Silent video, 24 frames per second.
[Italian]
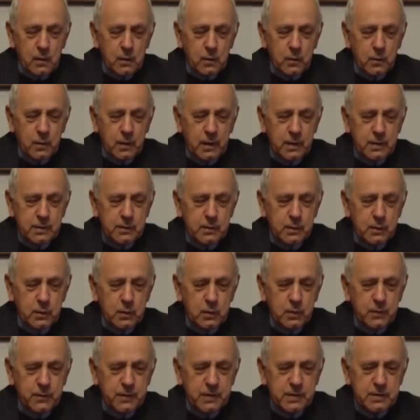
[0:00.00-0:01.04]
Quando
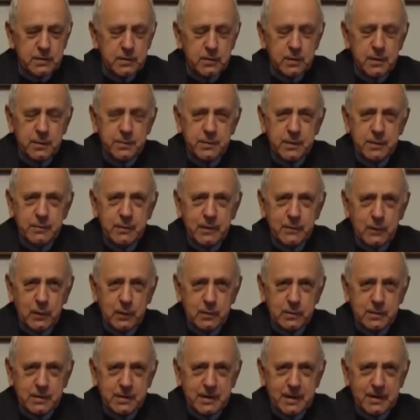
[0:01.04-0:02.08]
l'ho visto la prima
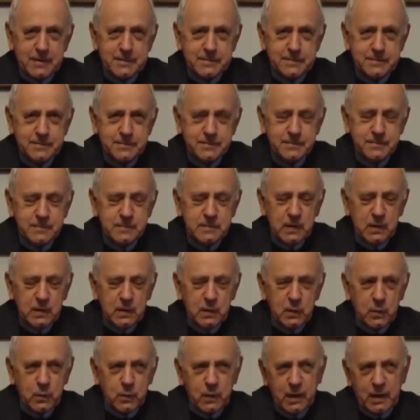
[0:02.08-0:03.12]
volta,
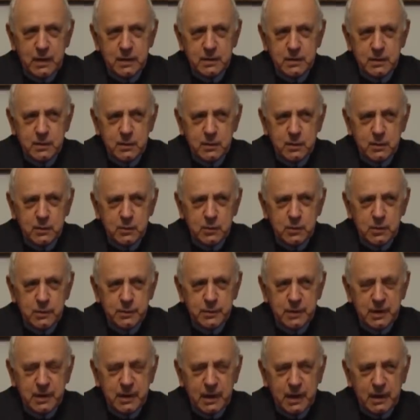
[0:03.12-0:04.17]
quando l'ho
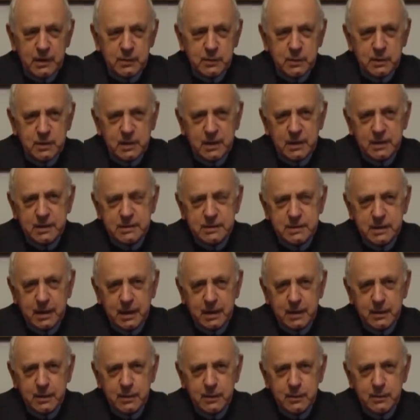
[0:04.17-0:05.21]
ammirato
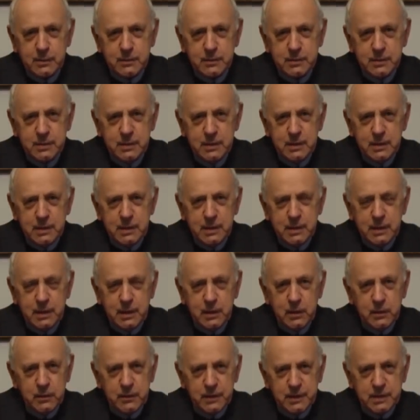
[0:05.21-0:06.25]
dall'esterno
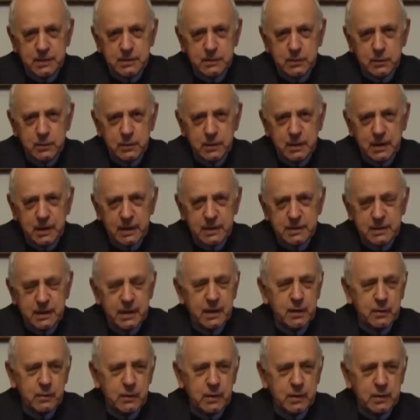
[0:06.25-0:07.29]
e ho visto che
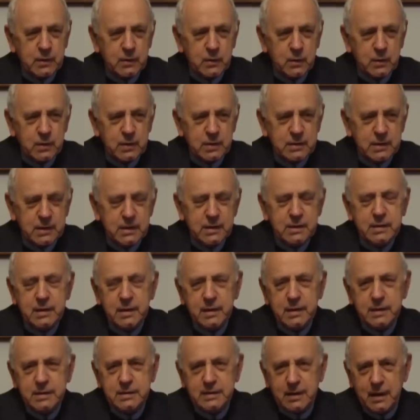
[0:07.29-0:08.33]
c'era qualcosa di
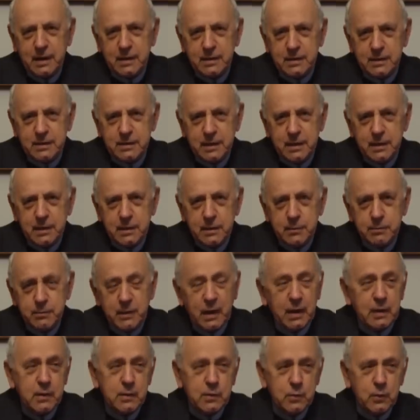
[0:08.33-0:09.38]
interessante,
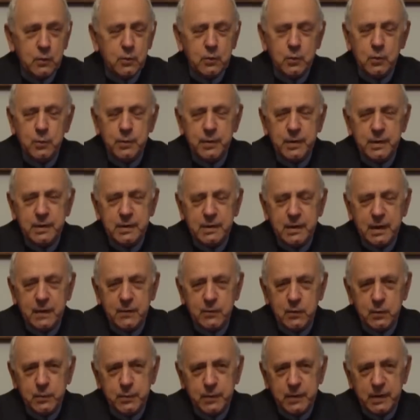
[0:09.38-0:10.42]
ma non
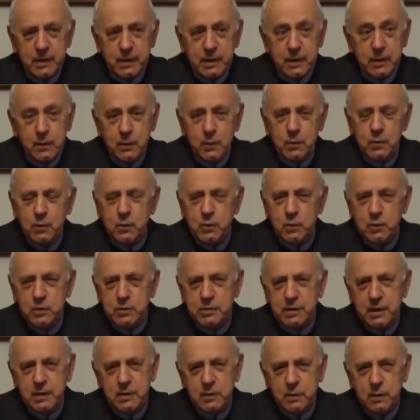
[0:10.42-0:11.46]
comprendevo perché non
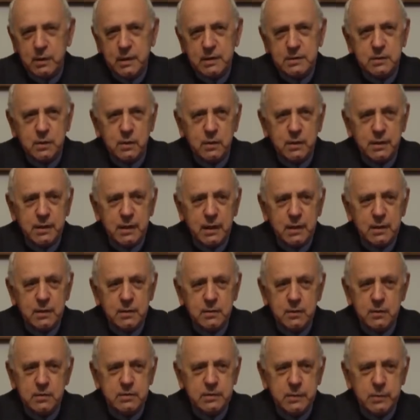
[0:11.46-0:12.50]
conoscendo la storia
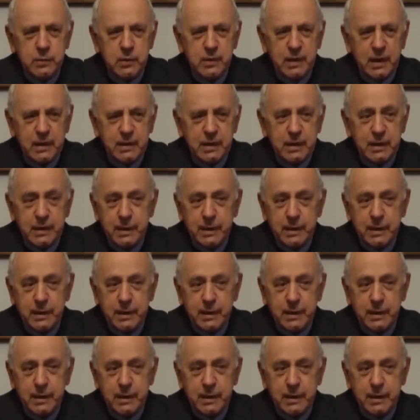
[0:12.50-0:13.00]
non si può neanche